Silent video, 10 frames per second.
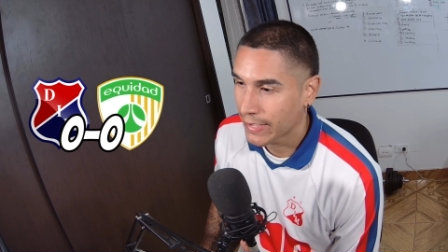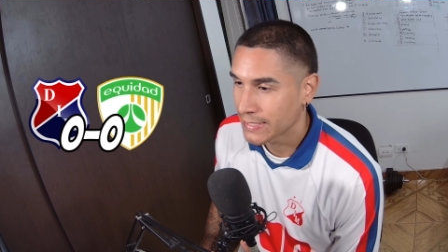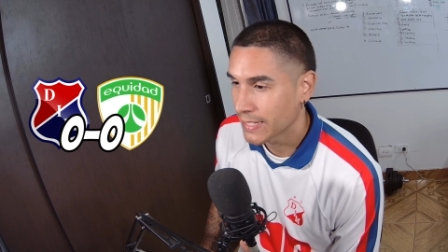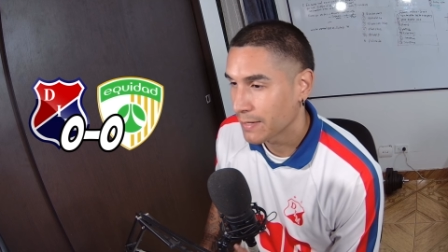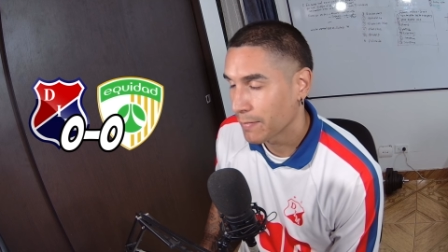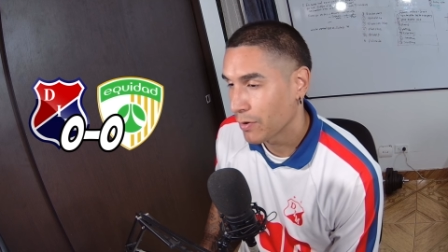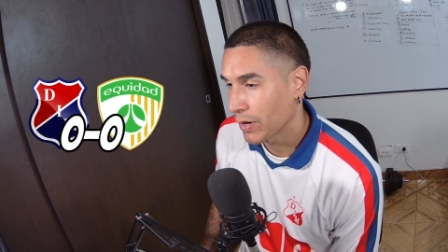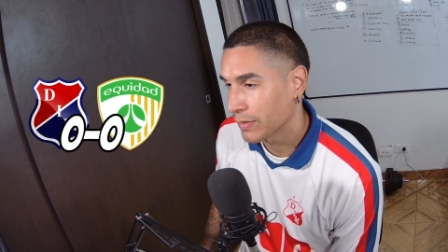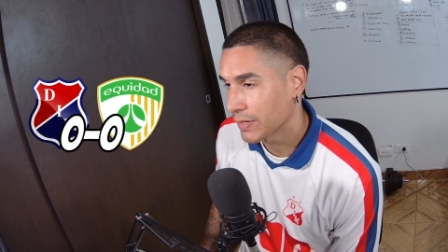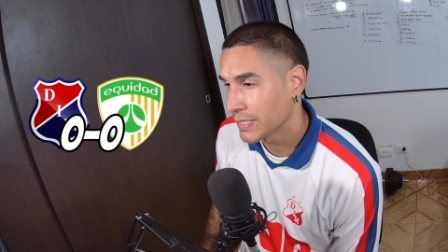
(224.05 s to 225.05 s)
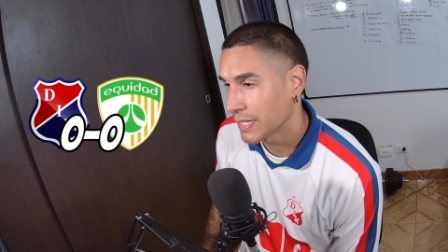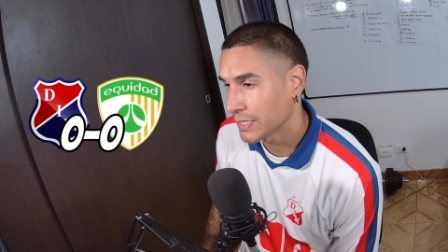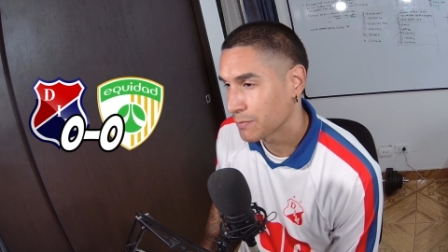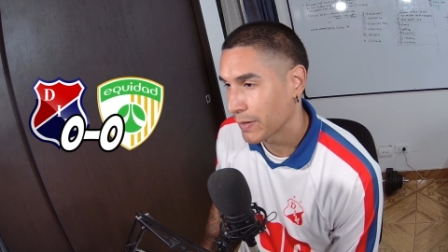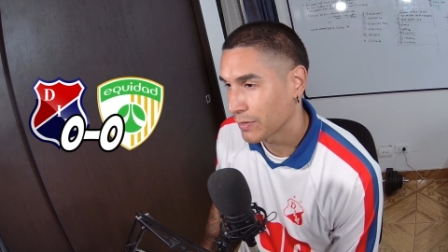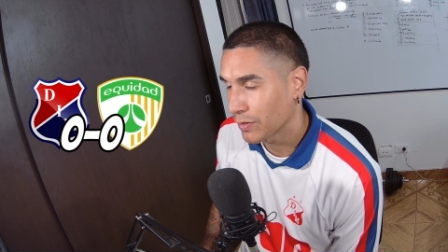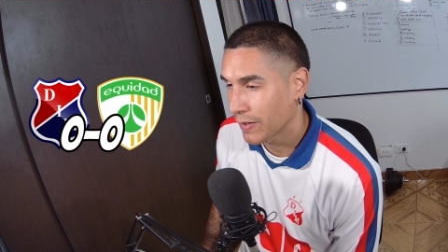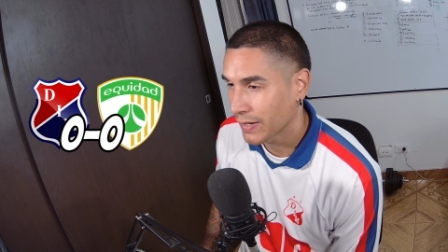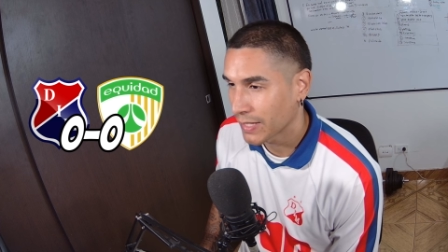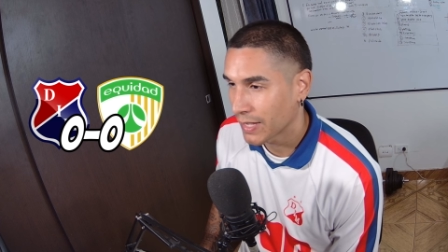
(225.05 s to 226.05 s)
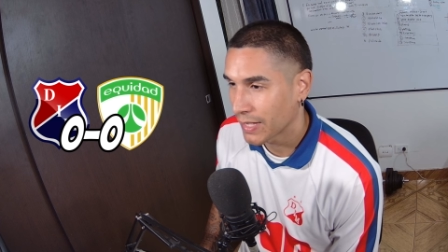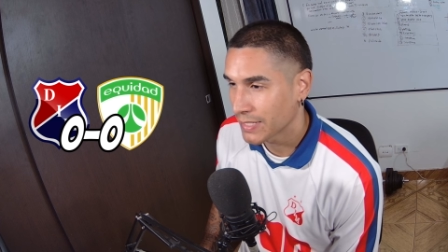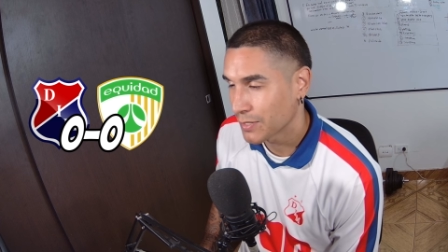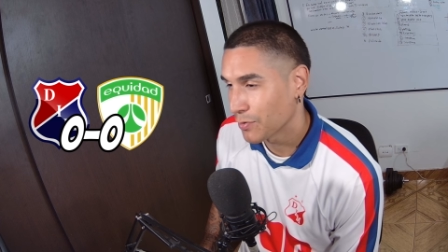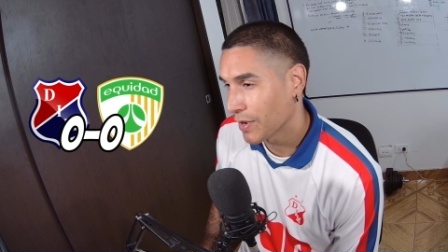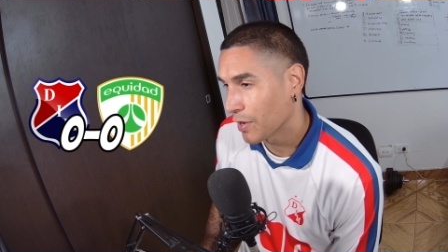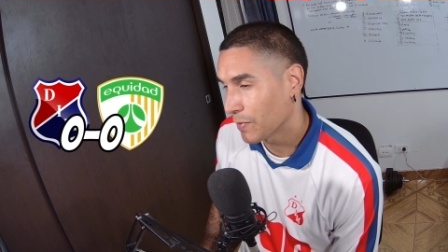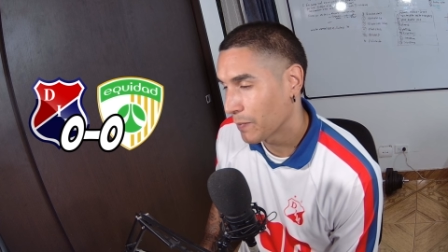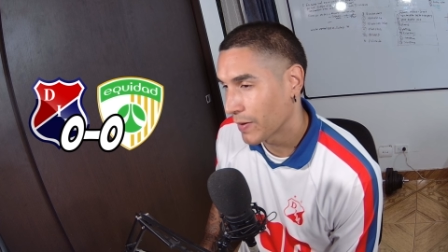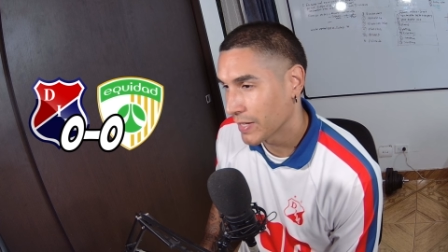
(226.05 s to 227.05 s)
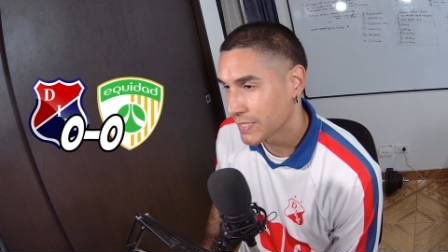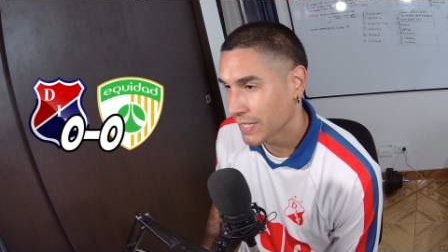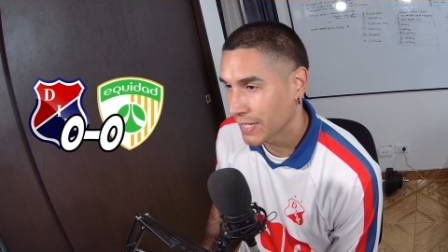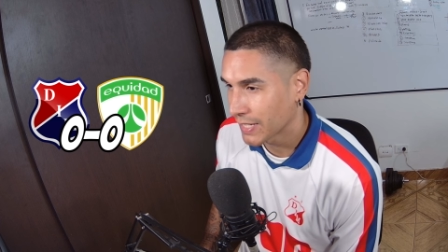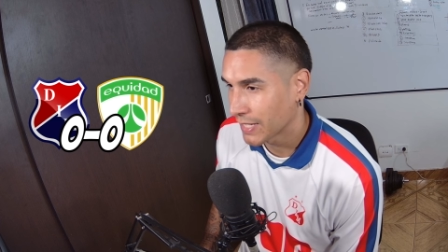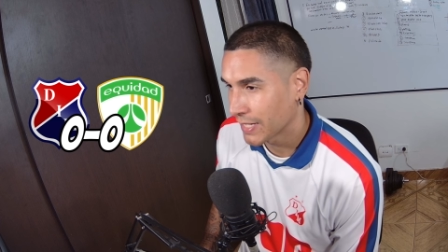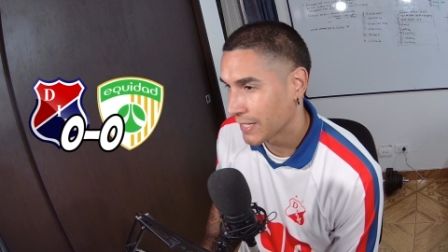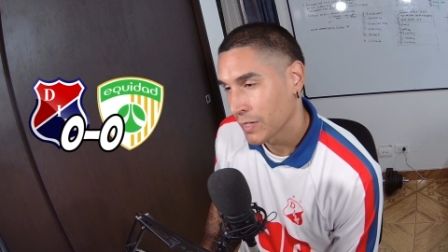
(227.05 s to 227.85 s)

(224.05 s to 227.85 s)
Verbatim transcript: que seguir mejorando en ese aspecto. La verdad, ese jugador me parece que